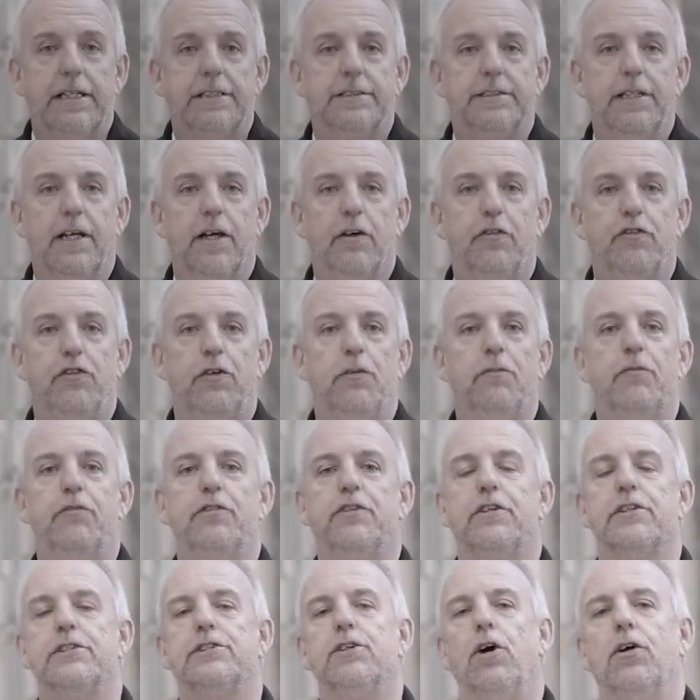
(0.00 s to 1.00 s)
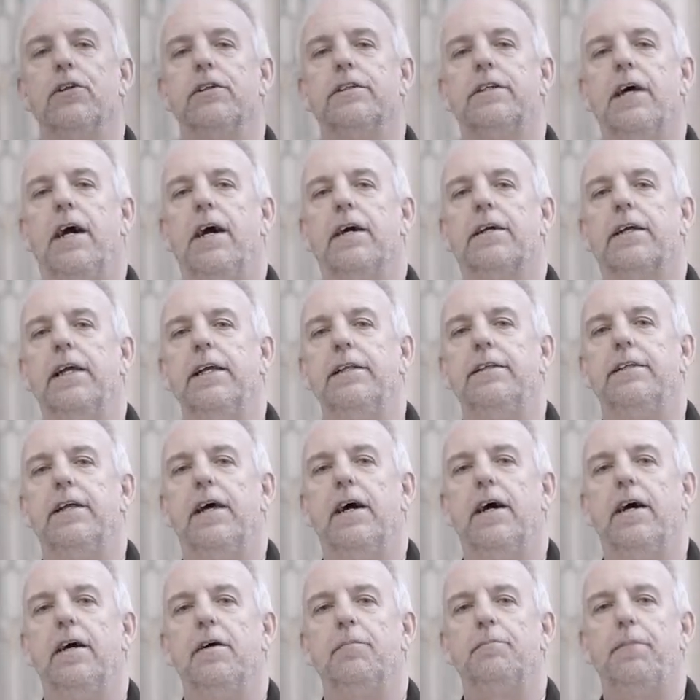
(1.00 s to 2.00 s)
ist der fünfte Sonntag in
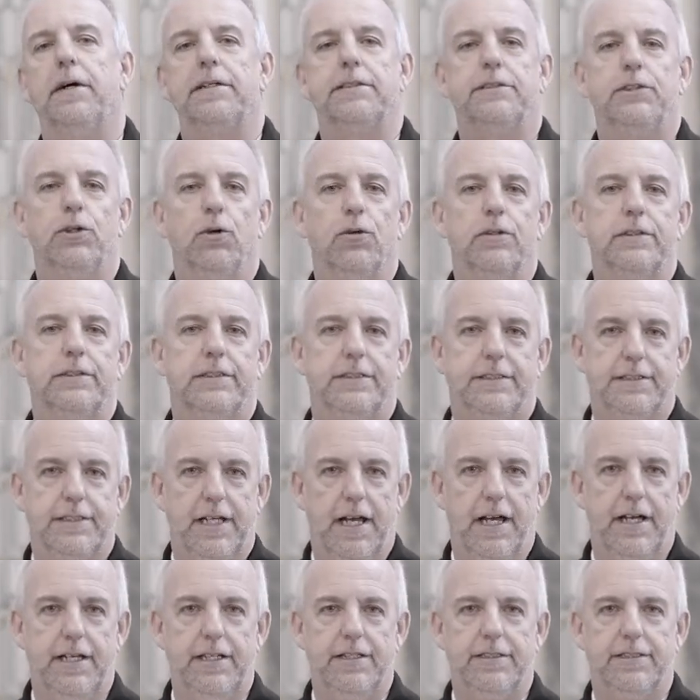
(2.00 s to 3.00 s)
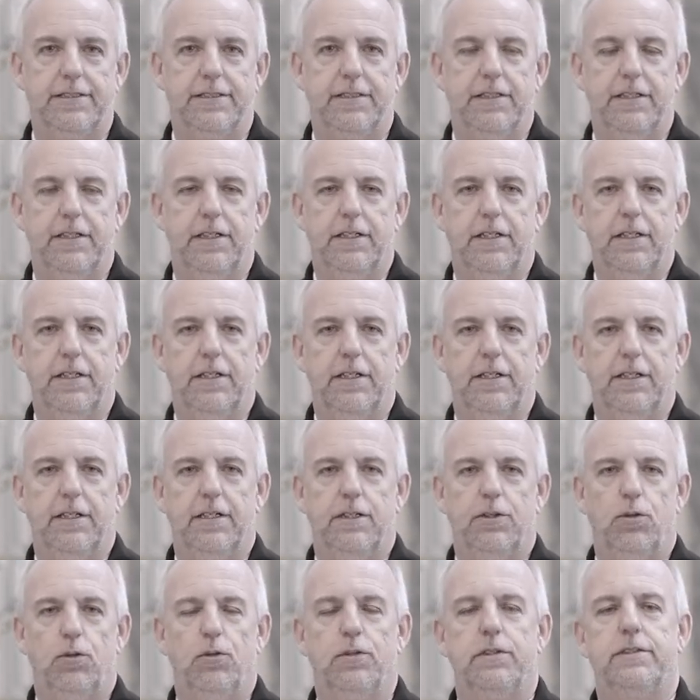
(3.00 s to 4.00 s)
der Passionszeit
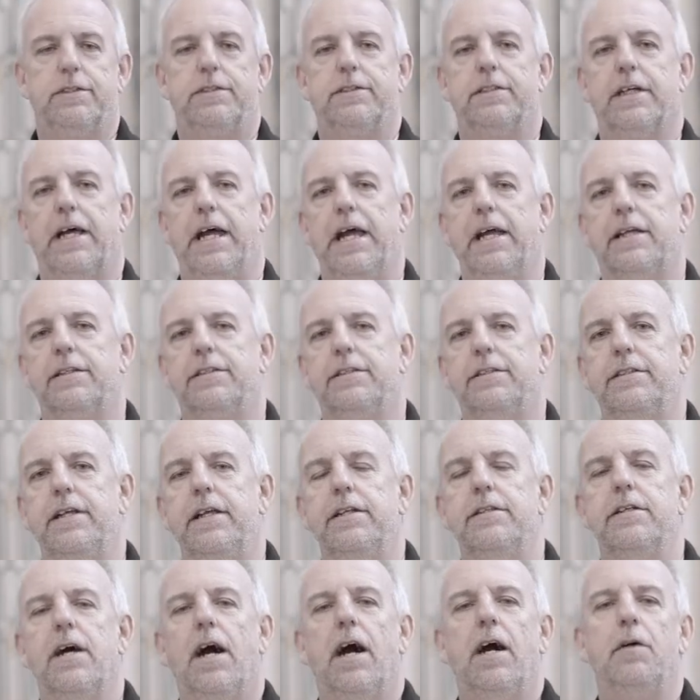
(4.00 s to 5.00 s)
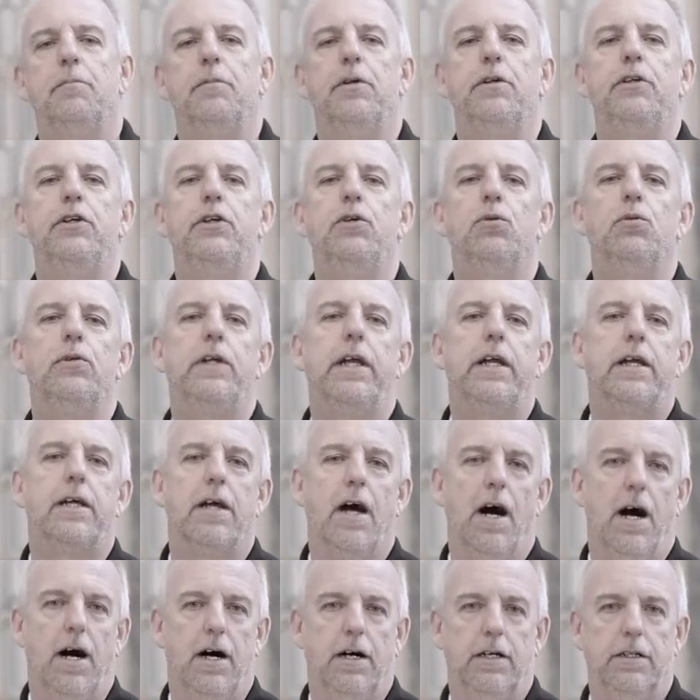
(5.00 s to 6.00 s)
und trägt den Namen
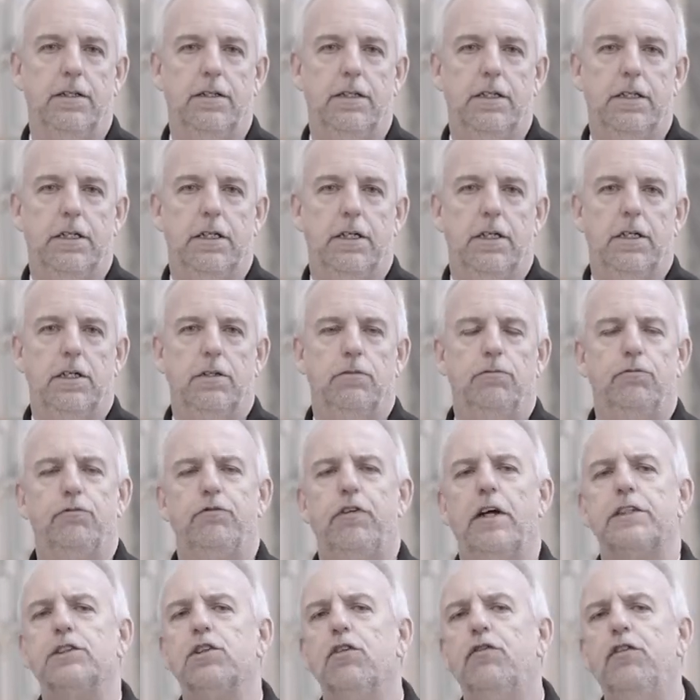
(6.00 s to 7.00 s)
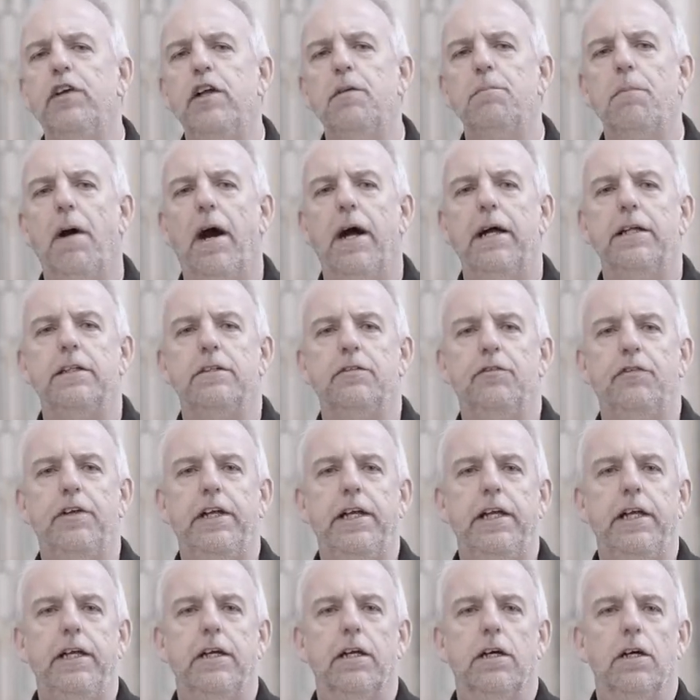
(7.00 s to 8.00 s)
Judika, was so viel meint
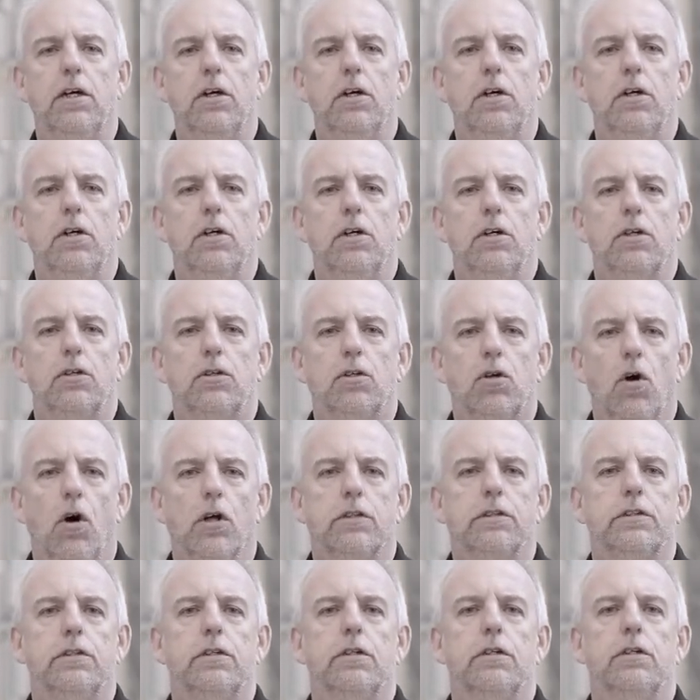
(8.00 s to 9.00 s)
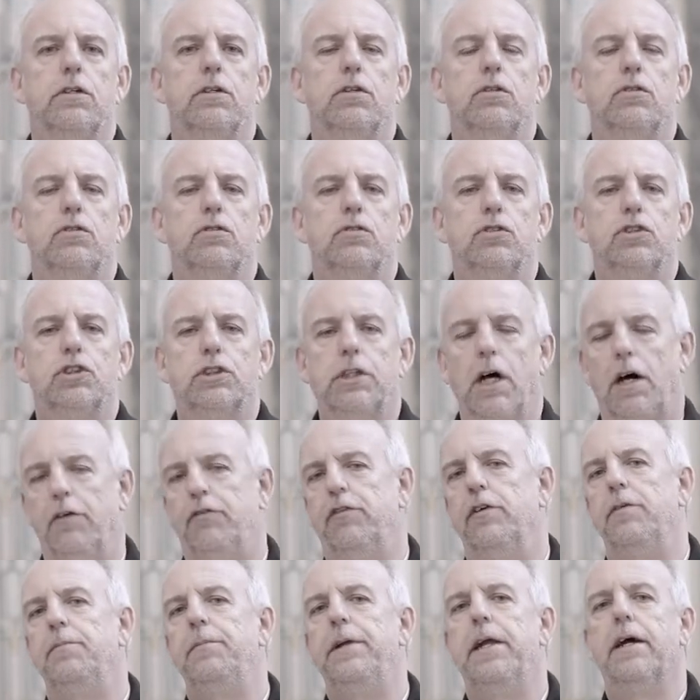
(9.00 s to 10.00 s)
wie Gott
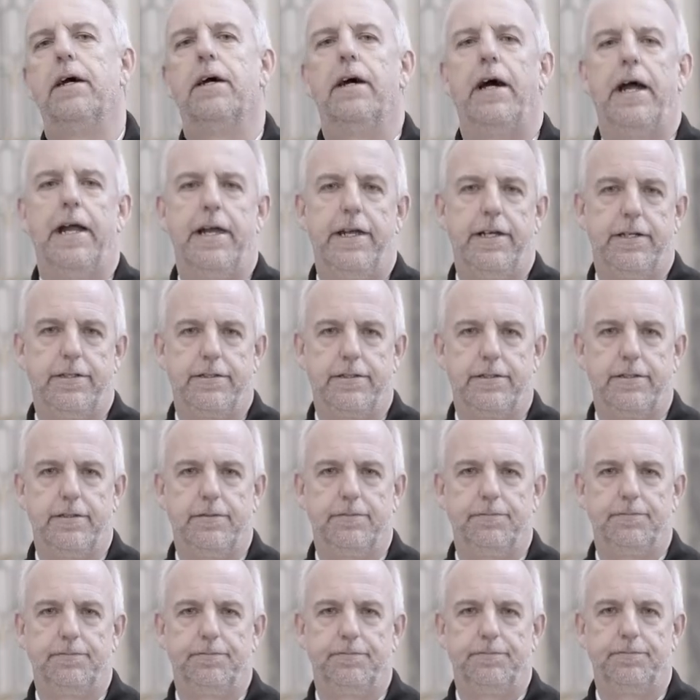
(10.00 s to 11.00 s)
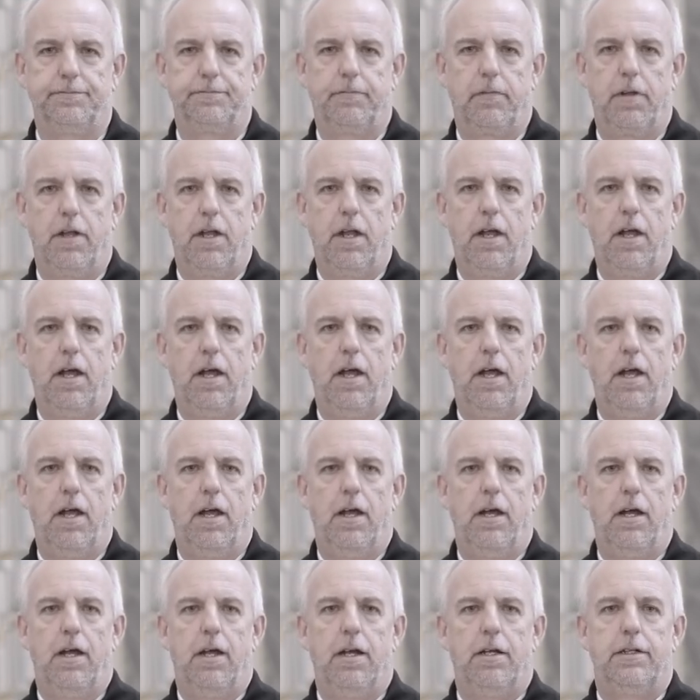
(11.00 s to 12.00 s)
schaffe mir Recht.
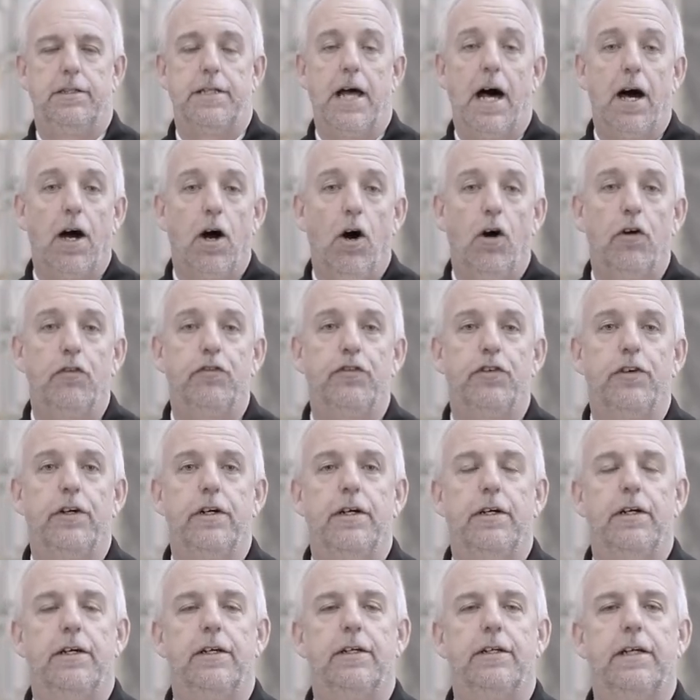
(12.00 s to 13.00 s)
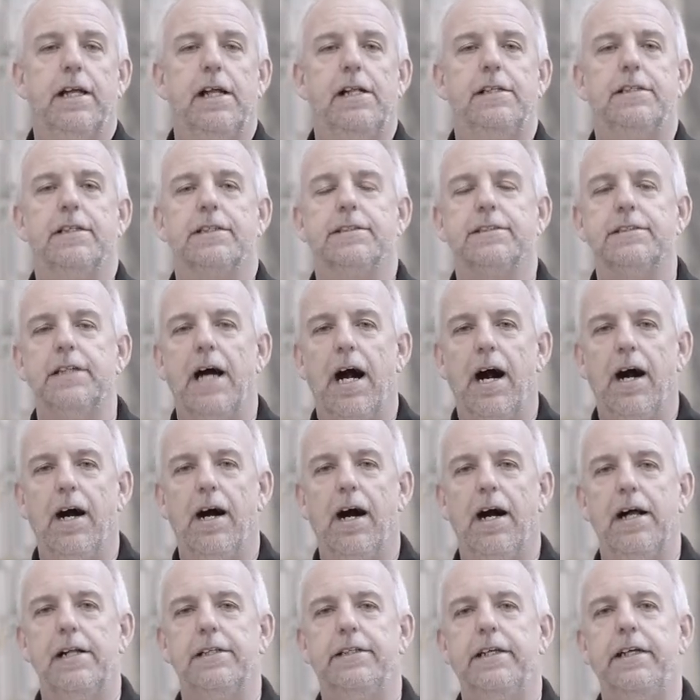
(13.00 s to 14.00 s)
Darauf gilt es
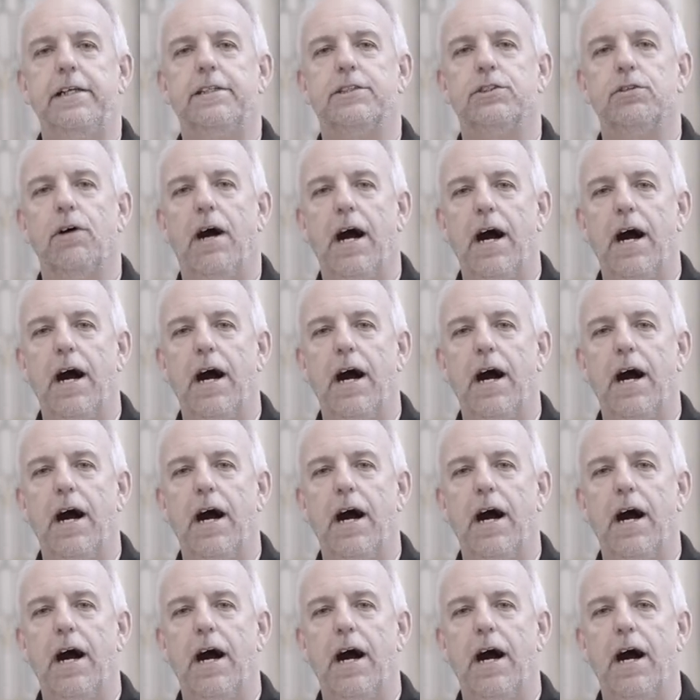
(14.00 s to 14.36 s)
nachhaltig zu